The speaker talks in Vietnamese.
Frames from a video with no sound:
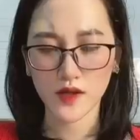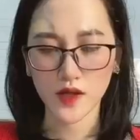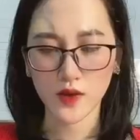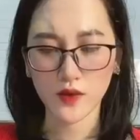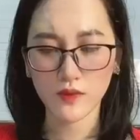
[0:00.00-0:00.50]

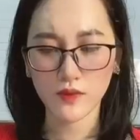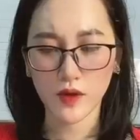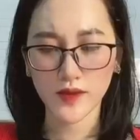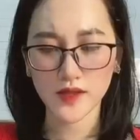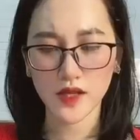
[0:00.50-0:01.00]
Nếu không có
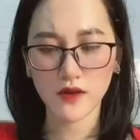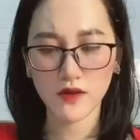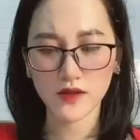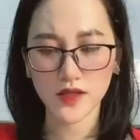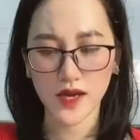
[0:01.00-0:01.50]
bác sĩ
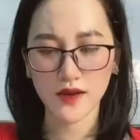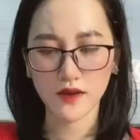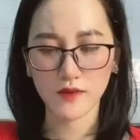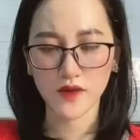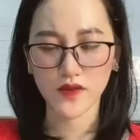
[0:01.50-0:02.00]
Lương trái
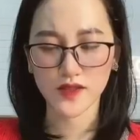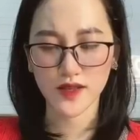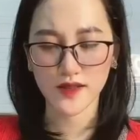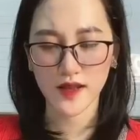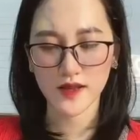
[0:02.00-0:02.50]
lời bệnh viện ra
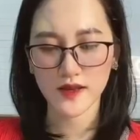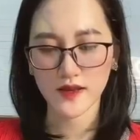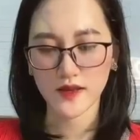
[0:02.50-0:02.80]
tay